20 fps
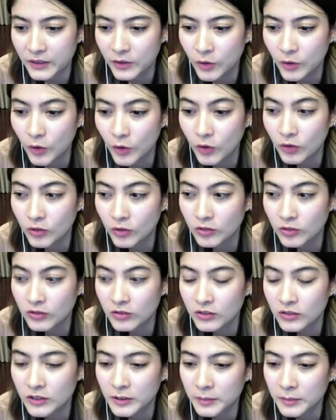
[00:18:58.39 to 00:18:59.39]
โกง
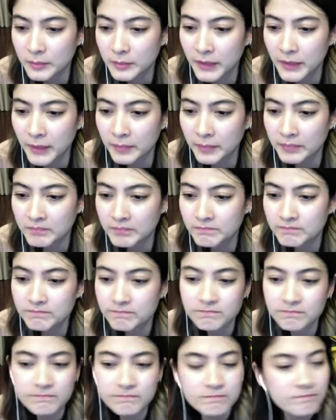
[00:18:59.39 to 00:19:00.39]
แบบ
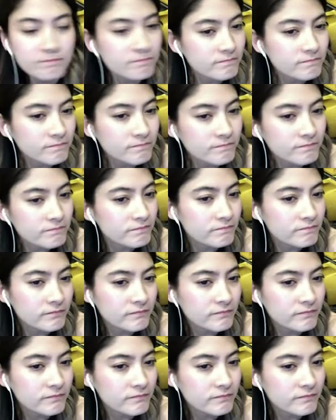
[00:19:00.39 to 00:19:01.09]
ไม่